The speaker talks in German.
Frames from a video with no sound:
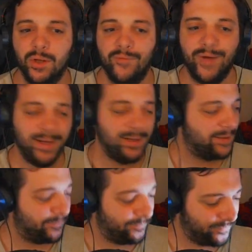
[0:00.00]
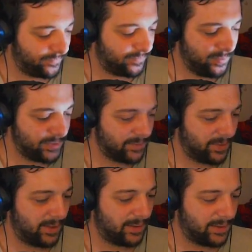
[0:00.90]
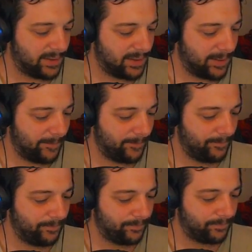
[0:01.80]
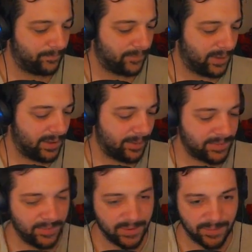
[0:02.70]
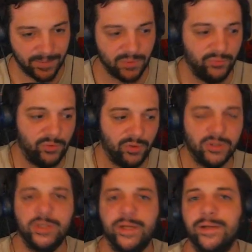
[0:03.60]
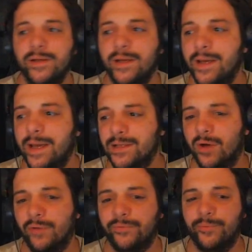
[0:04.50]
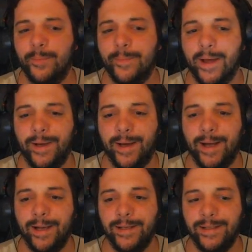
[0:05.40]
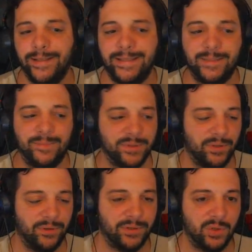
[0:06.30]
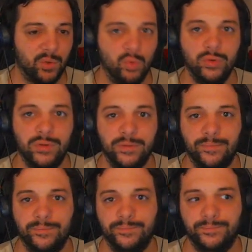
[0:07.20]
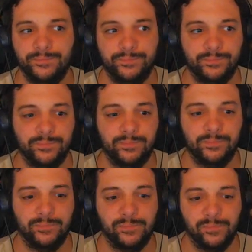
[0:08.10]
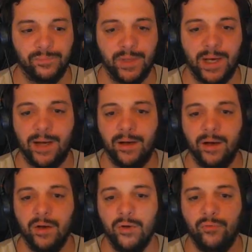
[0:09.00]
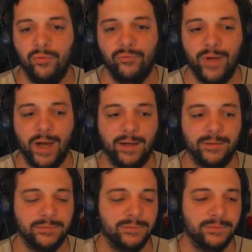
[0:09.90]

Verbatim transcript: Weil, wir müssen mal... Ich habe es mir jetzt mal so vorgestellt. Es läuft auf meinem Kanal nicht besonders gut nach fünf Jahren.